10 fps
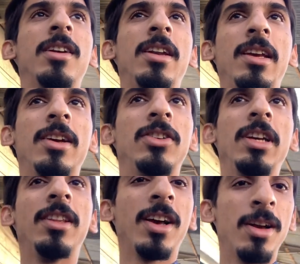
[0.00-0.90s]
ठीक है जी
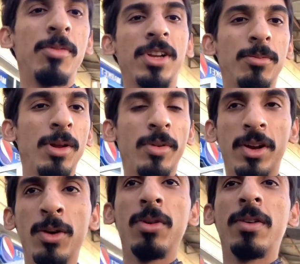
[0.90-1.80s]
है कपड़े शपड़े
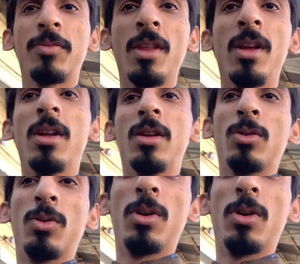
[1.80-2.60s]
पहने हुए हैं तो